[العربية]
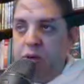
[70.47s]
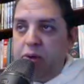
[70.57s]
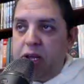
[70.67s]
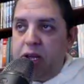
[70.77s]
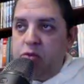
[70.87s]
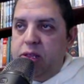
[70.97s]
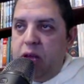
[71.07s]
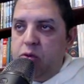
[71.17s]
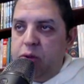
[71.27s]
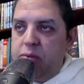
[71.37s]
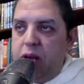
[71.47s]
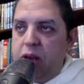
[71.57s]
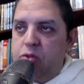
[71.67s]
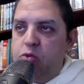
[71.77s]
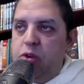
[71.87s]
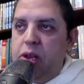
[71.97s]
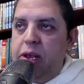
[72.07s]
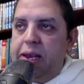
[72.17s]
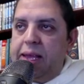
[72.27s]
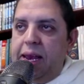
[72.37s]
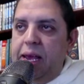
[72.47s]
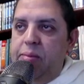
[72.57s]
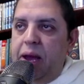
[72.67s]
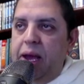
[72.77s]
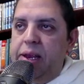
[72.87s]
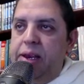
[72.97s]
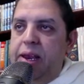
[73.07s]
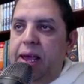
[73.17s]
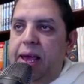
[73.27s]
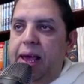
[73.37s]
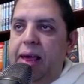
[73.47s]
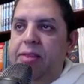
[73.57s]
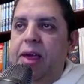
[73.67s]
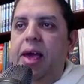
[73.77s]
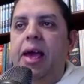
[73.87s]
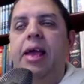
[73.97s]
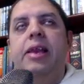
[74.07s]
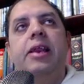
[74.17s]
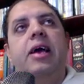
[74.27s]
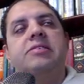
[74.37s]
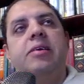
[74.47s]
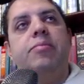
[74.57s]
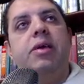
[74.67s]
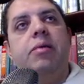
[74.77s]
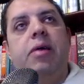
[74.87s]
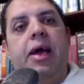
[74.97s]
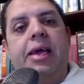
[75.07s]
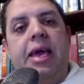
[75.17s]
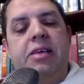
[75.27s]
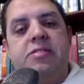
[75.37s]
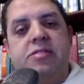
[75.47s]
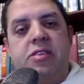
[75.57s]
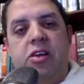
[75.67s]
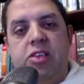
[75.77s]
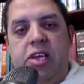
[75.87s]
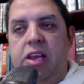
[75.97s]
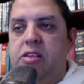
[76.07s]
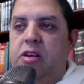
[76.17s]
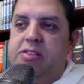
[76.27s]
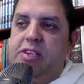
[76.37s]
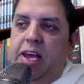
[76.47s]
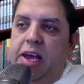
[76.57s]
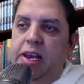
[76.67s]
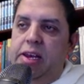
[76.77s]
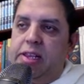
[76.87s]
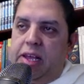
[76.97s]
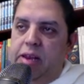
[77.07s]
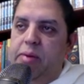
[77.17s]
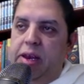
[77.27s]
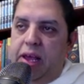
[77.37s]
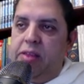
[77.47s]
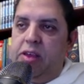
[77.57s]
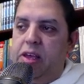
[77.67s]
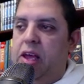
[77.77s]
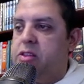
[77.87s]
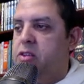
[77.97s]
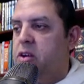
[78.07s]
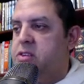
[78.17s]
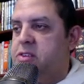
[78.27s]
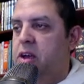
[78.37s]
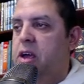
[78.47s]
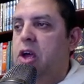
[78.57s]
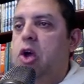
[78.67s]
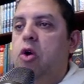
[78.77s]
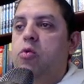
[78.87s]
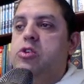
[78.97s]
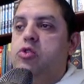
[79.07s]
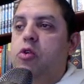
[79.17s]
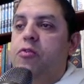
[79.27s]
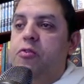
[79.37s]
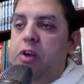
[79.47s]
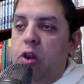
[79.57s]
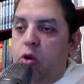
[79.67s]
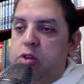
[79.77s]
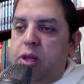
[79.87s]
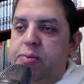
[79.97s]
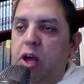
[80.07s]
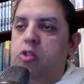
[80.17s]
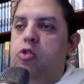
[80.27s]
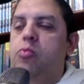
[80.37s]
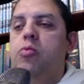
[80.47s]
وبركاته تعالوا نبدأ على طول الكلام عن هذا اللي هسميه بقى كيس ستادي يعني دراسة حالة نتكلم عن هذه الدراسة ونشوف الخطى بتاعتهم